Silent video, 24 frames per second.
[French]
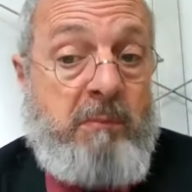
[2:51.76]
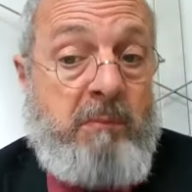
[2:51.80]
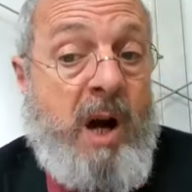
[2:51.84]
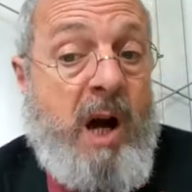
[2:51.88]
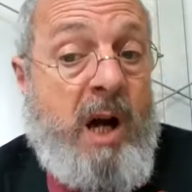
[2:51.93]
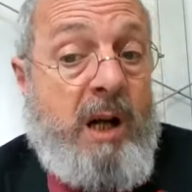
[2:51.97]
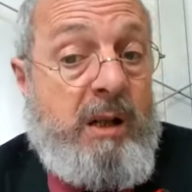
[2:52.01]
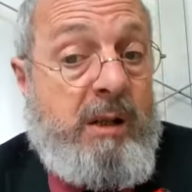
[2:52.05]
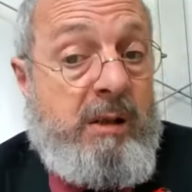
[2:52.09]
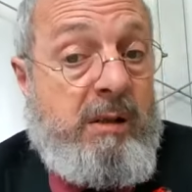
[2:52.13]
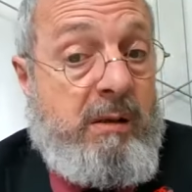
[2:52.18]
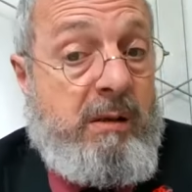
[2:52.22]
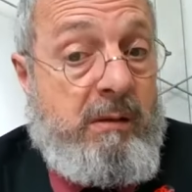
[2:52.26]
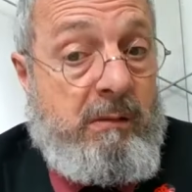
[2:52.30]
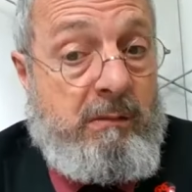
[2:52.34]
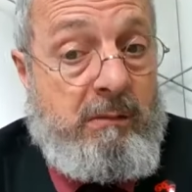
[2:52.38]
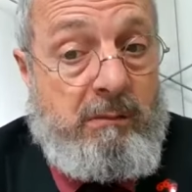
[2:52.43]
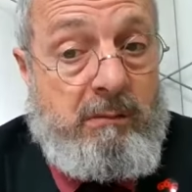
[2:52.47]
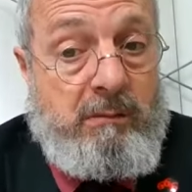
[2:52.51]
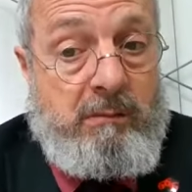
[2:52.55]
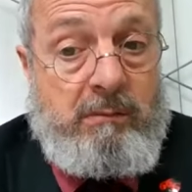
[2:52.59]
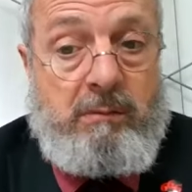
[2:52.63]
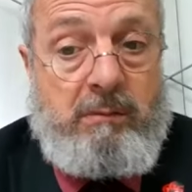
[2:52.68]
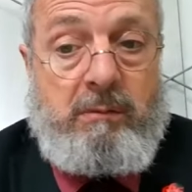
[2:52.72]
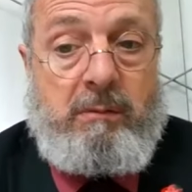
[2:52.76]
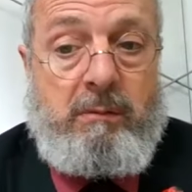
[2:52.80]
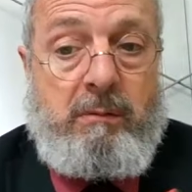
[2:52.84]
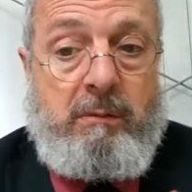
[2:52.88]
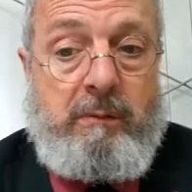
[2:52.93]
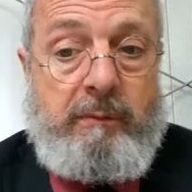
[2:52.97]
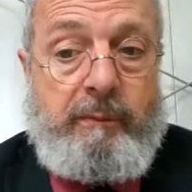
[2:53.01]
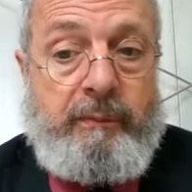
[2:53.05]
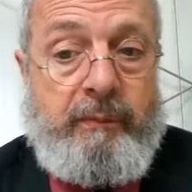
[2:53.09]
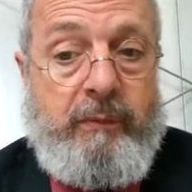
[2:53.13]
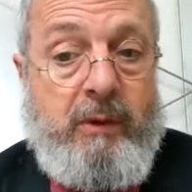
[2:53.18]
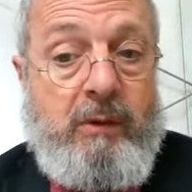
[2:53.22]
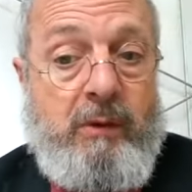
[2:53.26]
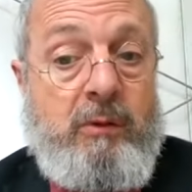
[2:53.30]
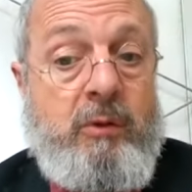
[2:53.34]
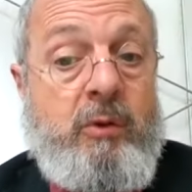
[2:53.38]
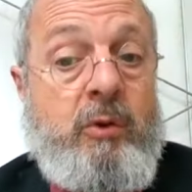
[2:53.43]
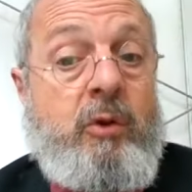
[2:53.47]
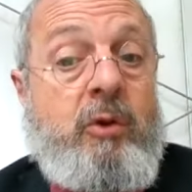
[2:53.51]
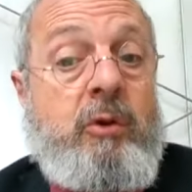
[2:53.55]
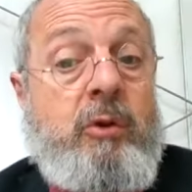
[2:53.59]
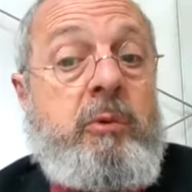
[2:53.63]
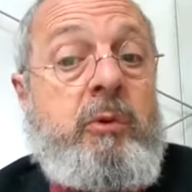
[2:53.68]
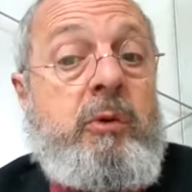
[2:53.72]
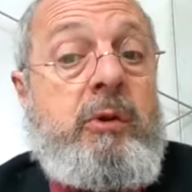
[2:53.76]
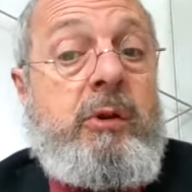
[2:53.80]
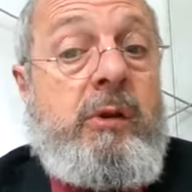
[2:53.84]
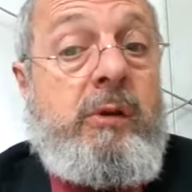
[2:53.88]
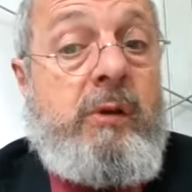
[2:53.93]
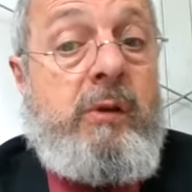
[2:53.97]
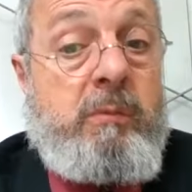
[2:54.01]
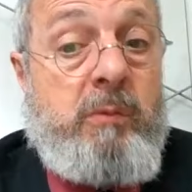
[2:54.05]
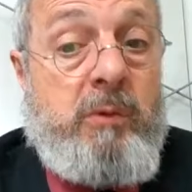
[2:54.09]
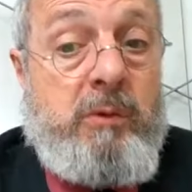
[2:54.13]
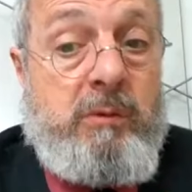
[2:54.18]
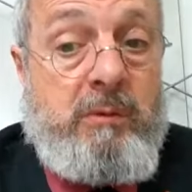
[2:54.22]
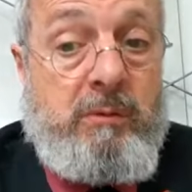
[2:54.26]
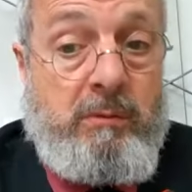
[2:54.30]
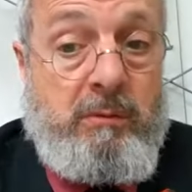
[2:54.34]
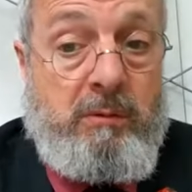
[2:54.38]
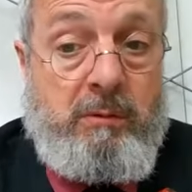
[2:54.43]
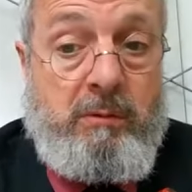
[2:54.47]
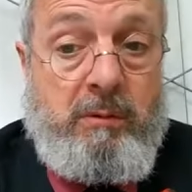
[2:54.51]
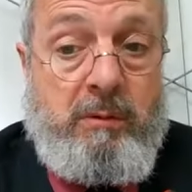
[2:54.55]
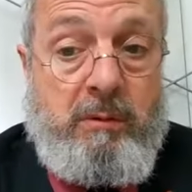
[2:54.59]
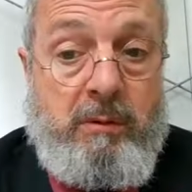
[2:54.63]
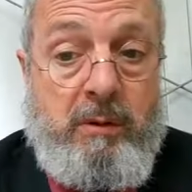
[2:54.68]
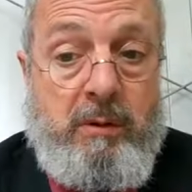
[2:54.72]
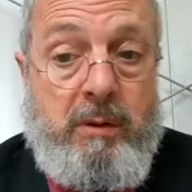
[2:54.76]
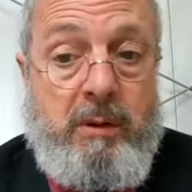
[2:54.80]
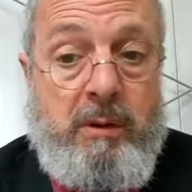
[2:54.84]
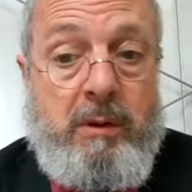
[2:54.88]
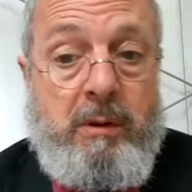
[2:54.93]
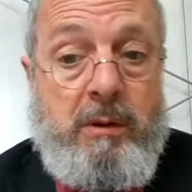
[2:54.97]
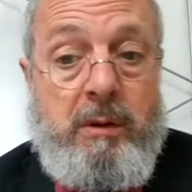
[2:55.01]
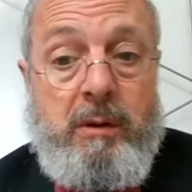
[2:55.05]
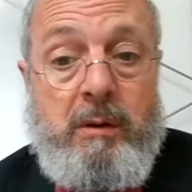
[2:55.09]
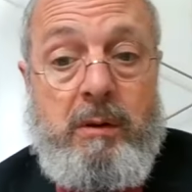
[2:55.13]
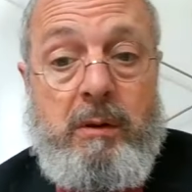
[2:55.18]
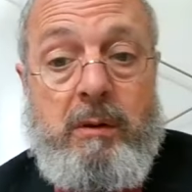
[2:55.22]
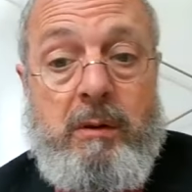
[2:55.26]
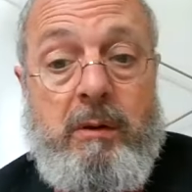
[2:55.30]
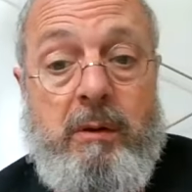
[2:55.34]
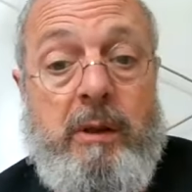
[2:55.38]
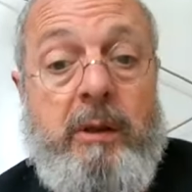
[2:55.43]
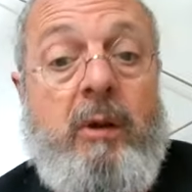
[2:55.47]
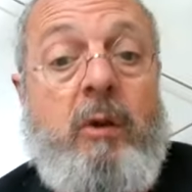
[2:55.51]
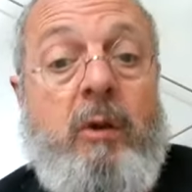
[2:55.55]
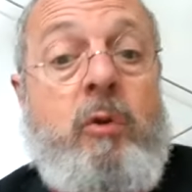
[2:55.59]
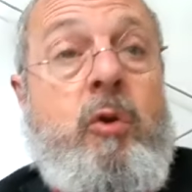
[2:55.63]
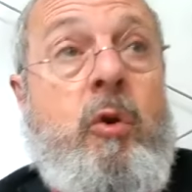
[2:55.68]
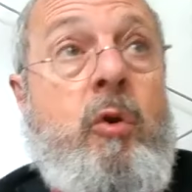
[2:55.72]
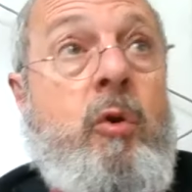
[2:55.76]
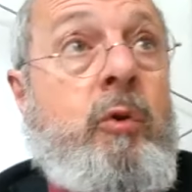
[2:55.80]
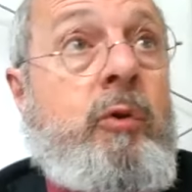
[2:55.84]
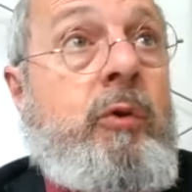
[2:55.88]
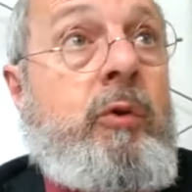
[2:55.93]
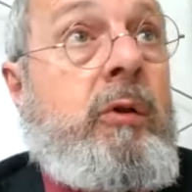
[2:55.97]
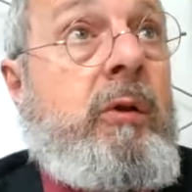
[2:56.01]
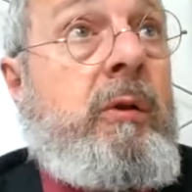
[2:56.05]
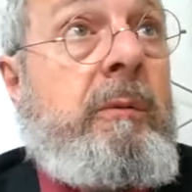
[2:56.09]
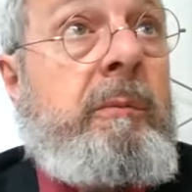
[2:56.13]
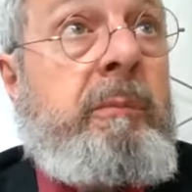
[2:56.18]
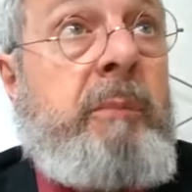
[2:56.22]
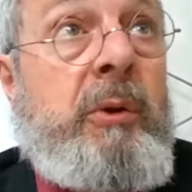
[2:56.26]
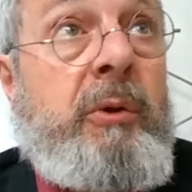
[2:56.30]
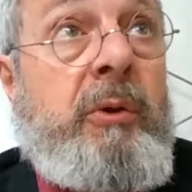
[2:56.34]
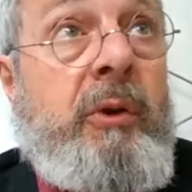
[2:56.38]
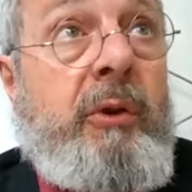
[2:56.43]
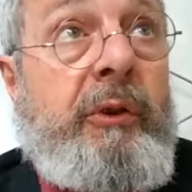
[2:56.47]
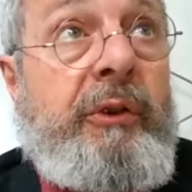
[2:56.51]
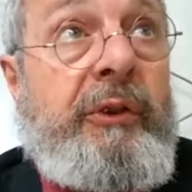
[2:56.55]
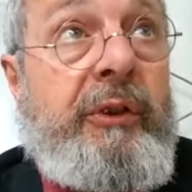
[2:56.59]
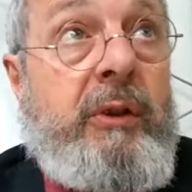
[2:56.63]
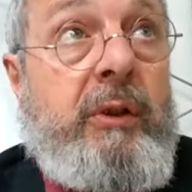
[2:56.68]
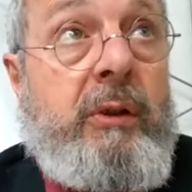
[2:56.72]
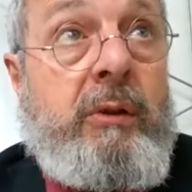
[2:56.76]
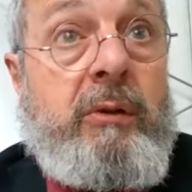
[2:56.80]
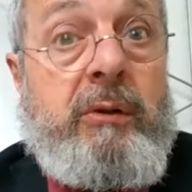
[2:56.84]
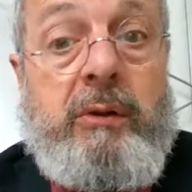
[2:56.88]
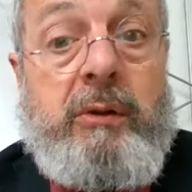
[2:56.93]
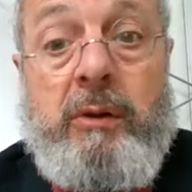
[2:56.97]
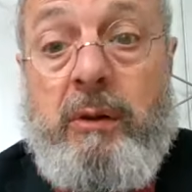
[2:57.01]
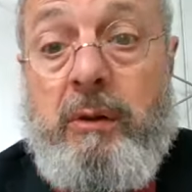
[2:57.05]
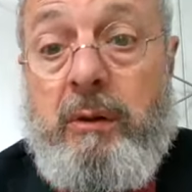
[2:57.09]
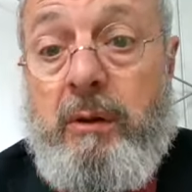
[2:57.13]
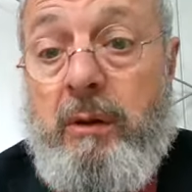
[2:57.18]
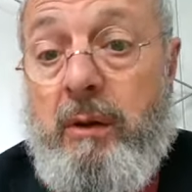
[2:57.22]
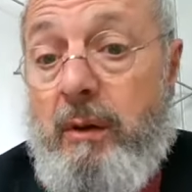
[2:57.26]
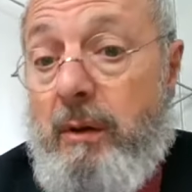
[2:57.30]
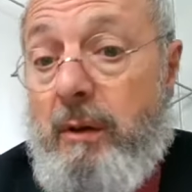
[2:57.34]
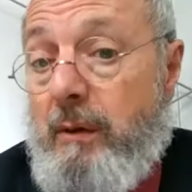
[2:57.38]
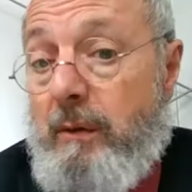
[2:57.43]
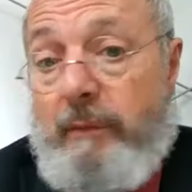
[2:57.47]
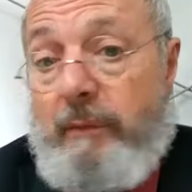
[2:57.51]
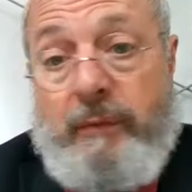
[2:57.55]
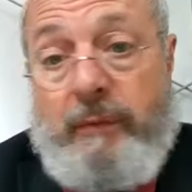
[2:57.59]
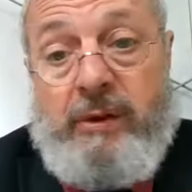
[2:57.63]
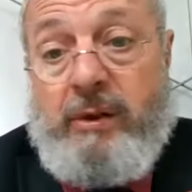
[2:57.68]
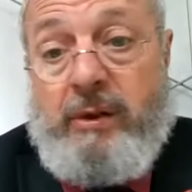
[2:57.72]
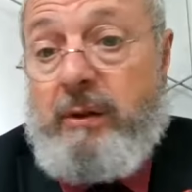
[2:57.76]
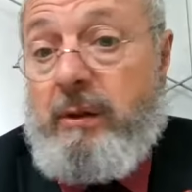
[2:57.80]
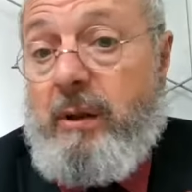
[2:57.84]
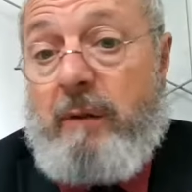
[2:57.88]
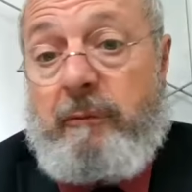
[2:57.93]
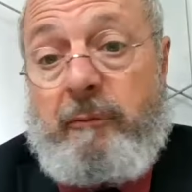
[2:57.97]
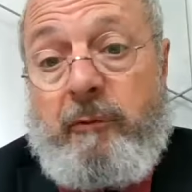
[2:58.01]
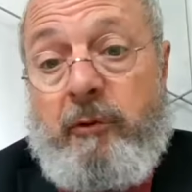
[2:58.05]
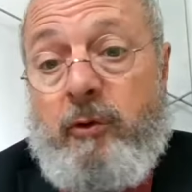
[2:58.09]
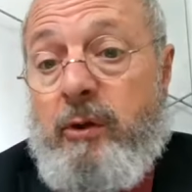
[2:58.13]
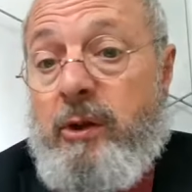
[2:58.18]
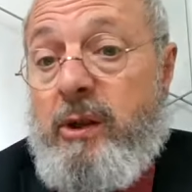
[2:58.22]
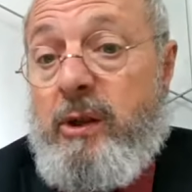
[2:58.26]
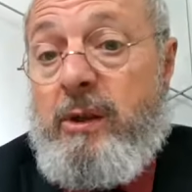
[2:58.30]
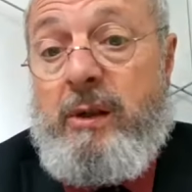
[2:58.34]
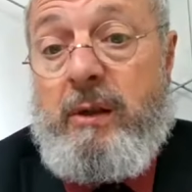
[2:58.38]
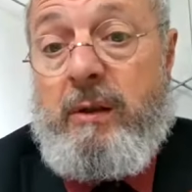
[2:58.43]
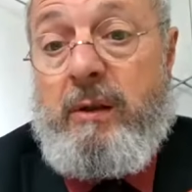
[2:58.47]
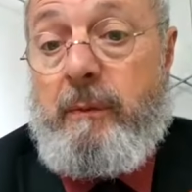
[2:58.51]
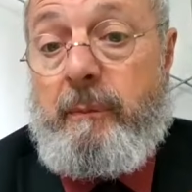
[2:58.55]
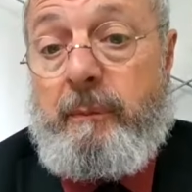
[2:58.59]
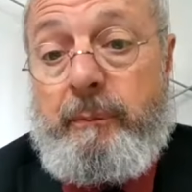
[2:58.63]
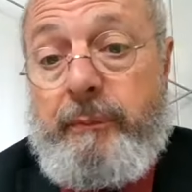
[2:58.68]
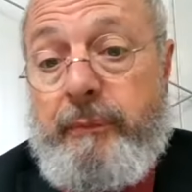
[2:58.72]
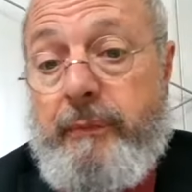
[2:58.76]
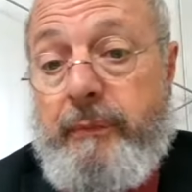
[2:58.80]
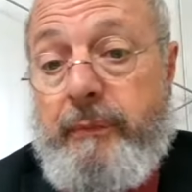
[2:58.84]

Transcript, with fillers: Marx, le communisme, les rencontres pendant 50 ans, c'est de la folie.